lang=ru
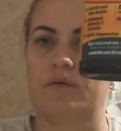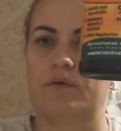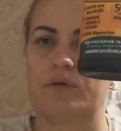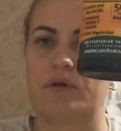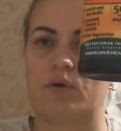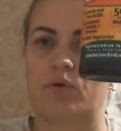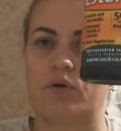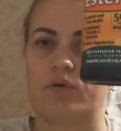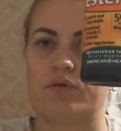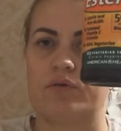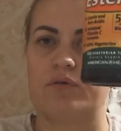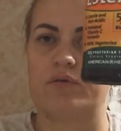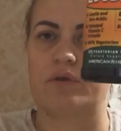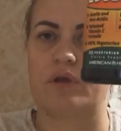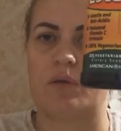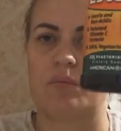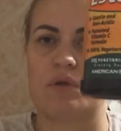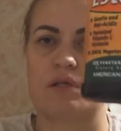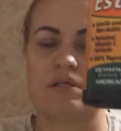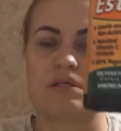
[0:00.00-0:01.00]
Вот такой вот
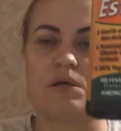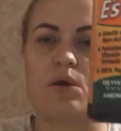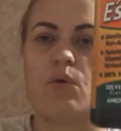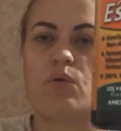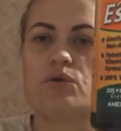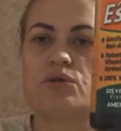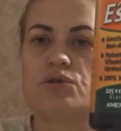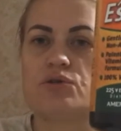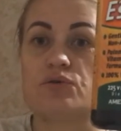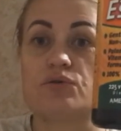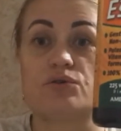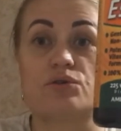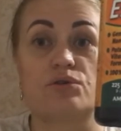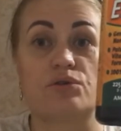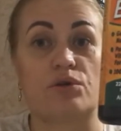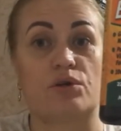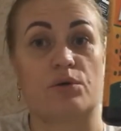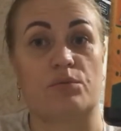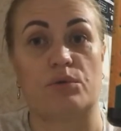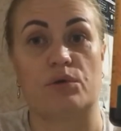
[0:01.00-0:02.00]
витамин С
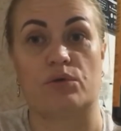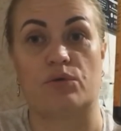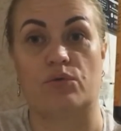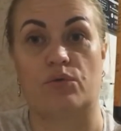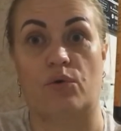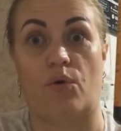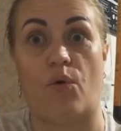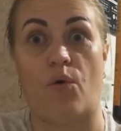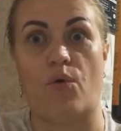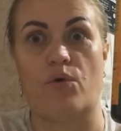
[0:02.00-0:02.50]
очень-очень рекомендую.